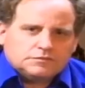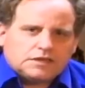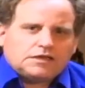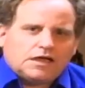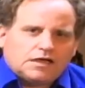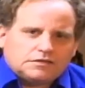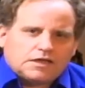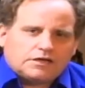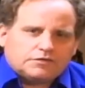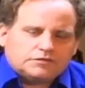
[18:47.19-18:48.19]
ただ
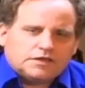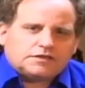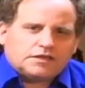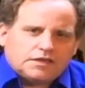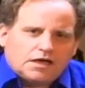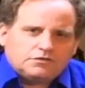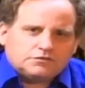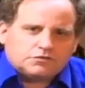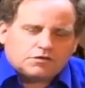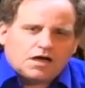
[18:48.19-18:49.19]

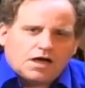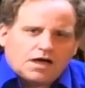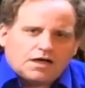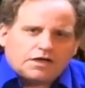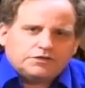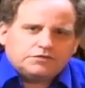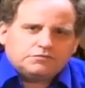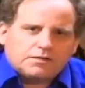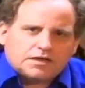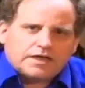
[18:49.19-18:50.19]
ネタニヤフとかああい
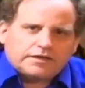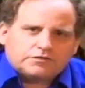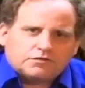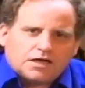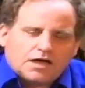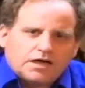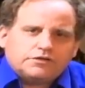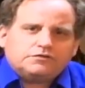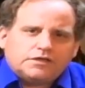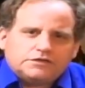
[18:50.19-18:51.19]
うマケインとかああ
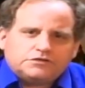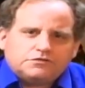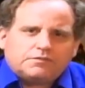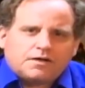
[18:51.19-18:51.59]
いう連中は、